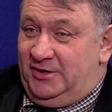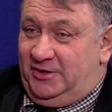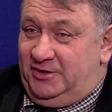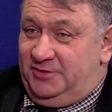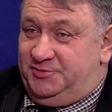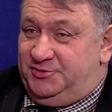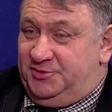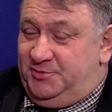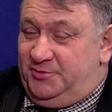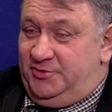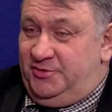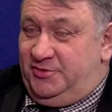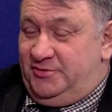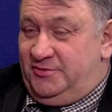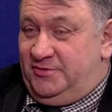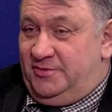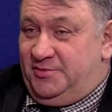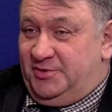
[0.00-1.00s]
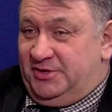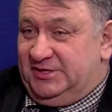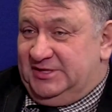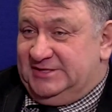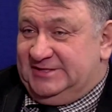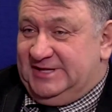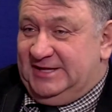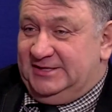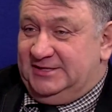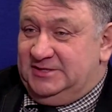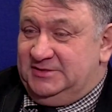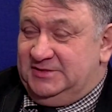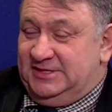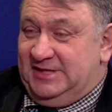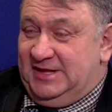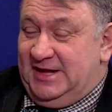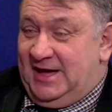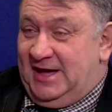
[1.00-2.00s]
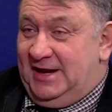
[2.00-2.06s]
oni przyjmują protestantyzm i tak dalej,